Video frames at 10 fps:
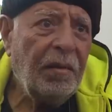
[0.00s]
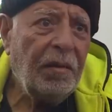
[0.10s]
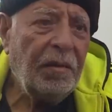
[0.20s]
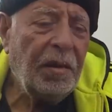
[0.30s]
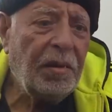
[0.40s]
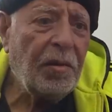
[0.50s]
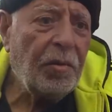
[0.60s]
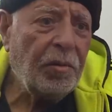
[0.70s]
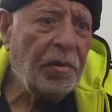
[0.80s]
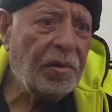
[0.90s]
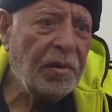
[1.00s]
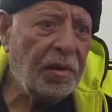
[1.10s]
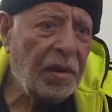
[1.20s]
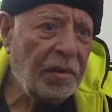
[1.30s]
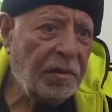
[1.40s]
Yatak
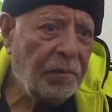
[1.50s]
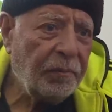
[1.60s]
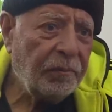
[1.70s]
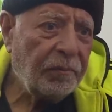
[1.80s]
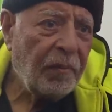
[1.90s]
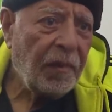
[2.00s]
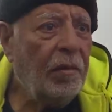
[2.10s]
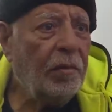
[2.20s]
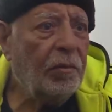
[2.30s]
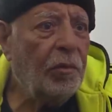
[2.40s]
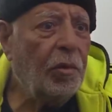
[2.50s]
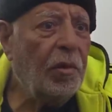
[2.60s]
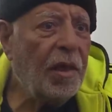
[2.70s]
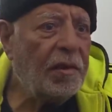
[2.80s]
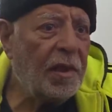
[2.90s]
odasındaydım.
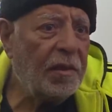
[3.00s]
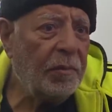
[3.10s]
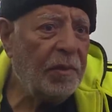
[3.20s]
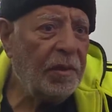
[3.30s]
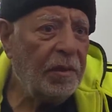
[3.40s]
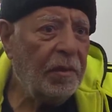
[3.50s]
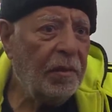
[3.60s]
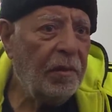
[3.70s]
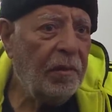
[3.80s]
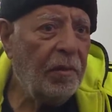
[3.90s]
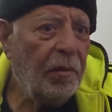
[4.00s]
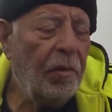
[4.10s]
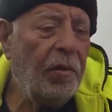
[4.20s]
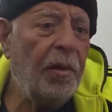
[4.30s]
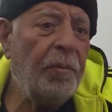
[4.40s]
Duydular sesimi.
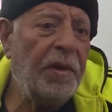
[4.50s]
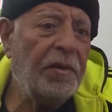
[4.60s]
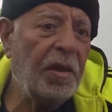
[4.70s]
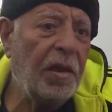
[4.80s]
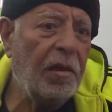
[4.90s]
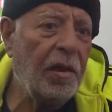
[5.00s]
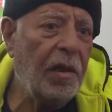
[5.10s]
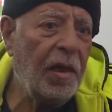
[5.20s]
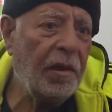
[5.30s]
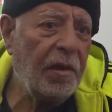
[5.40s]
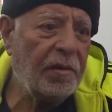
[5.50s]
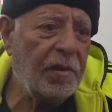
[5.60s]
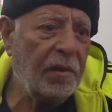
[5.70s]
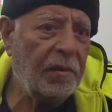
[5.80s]
Öyle beni çıkardılar enkazdan.